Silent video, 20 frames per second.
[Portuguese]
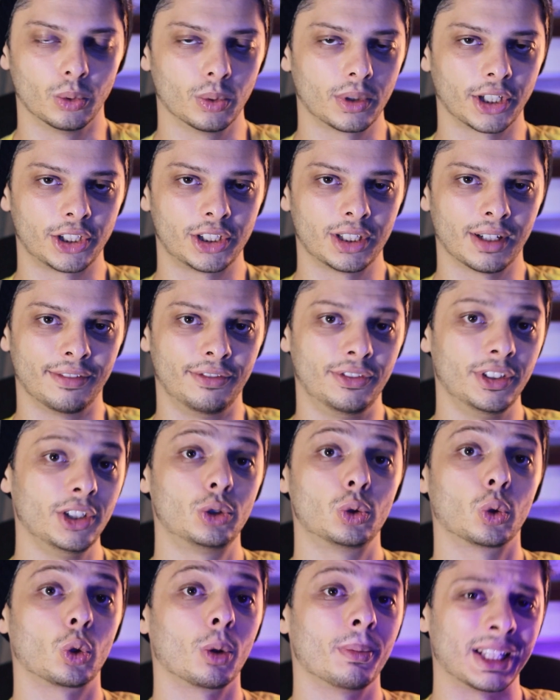Eu nunca tinha
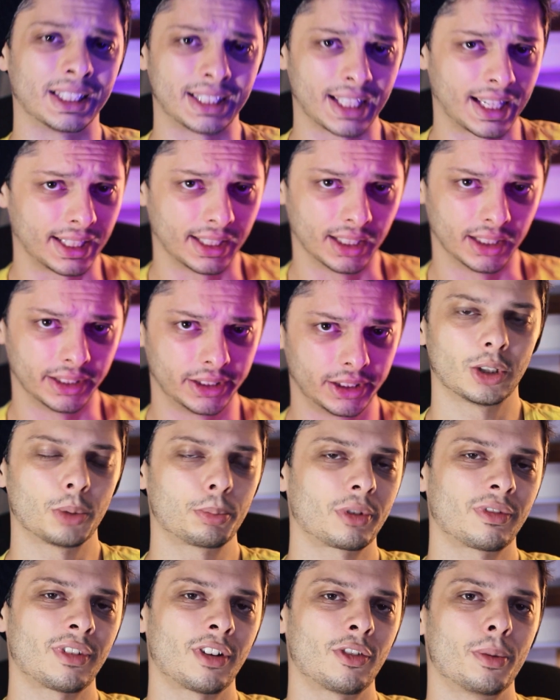visto o comentário antes. Então,
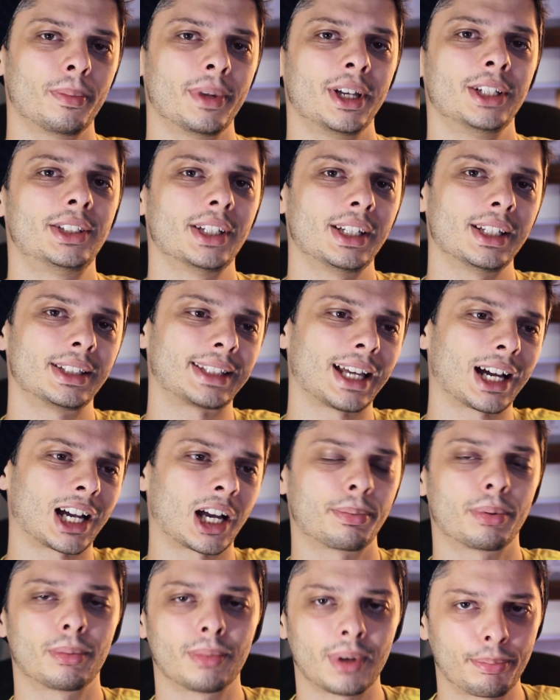provavelmente, ele
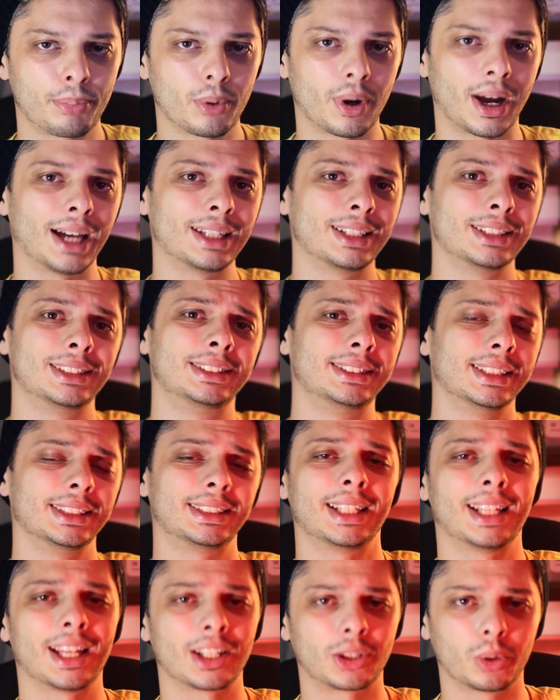taca por uma porrada de
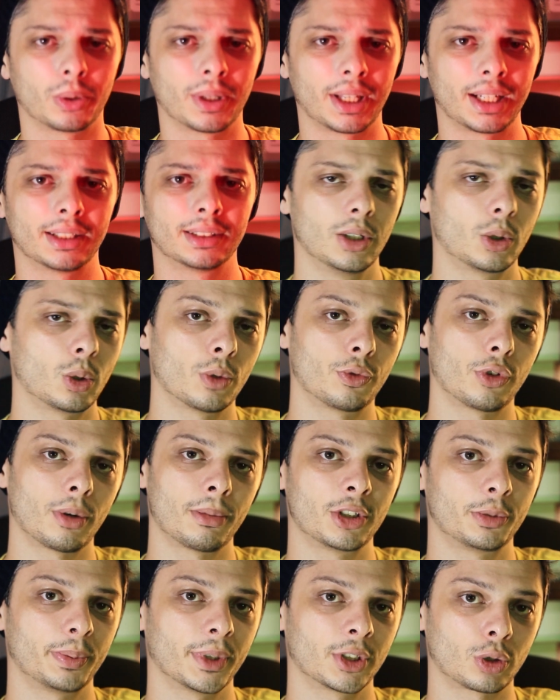gente aleatória e
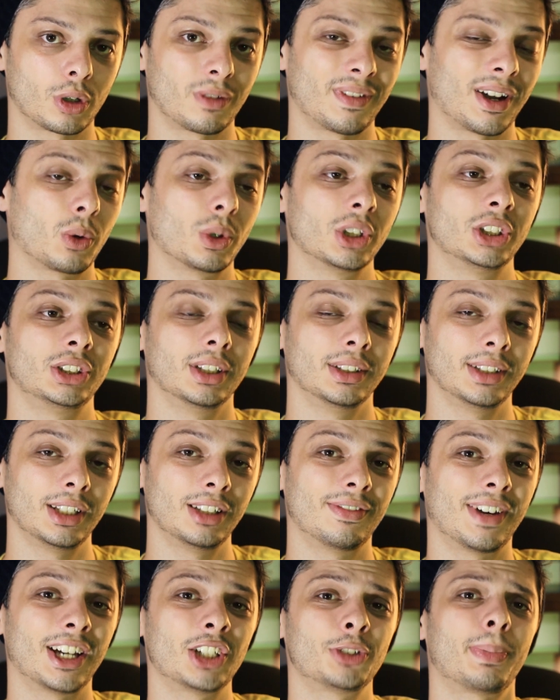conforme esse pessoal vai gostando,
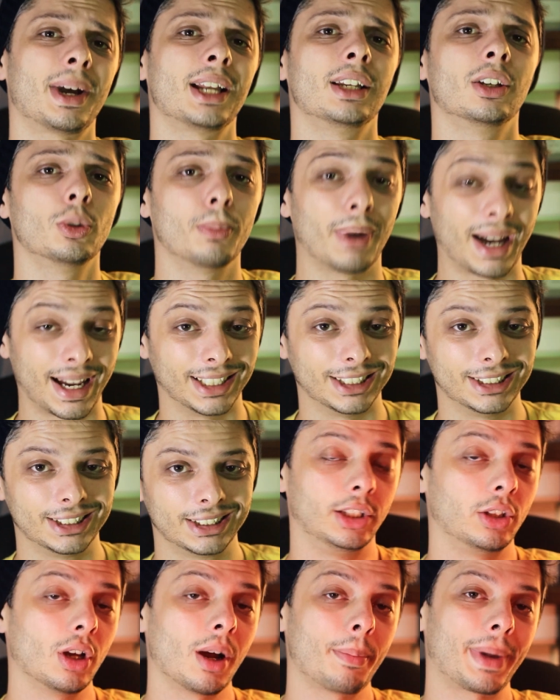ele vai espalhando mais.
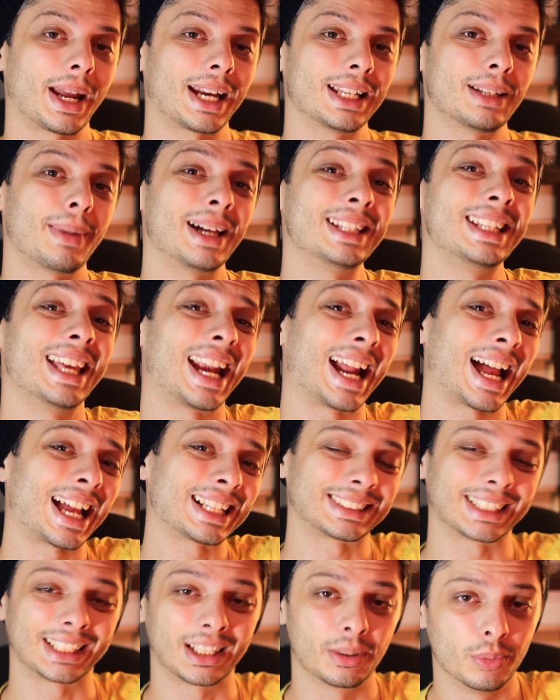E tem uma parada
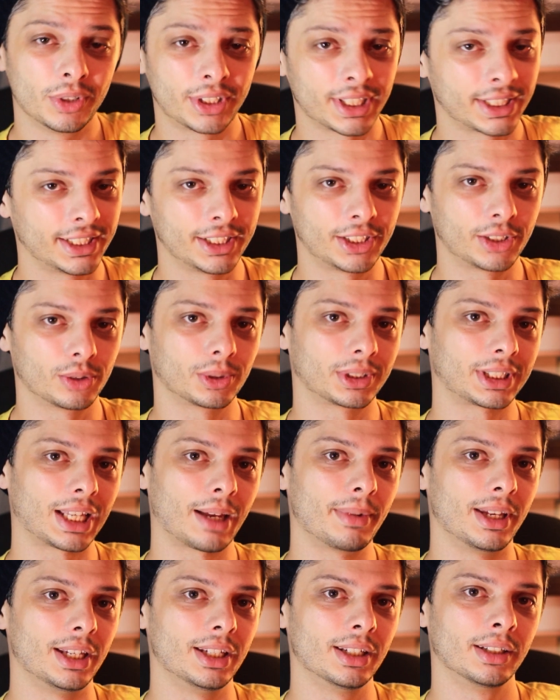maneiraça que muita gente não
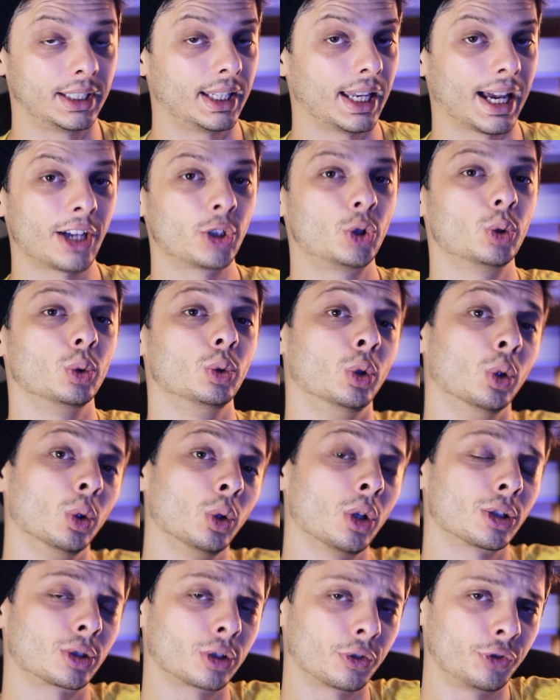sabe aí, que ajudou o
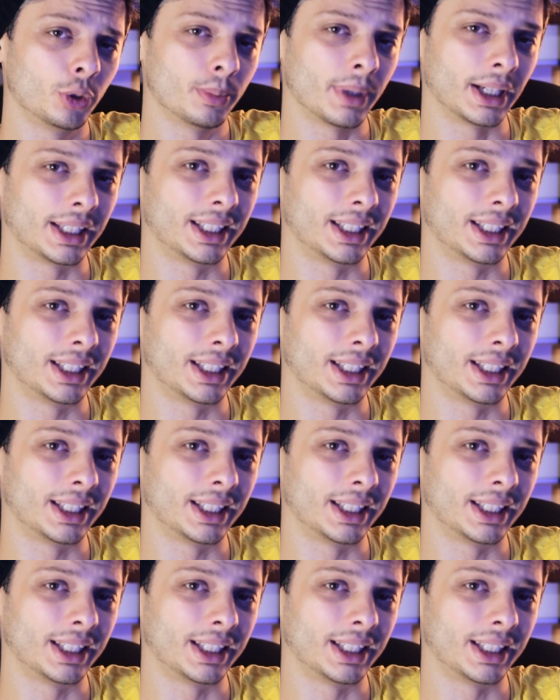nosso filme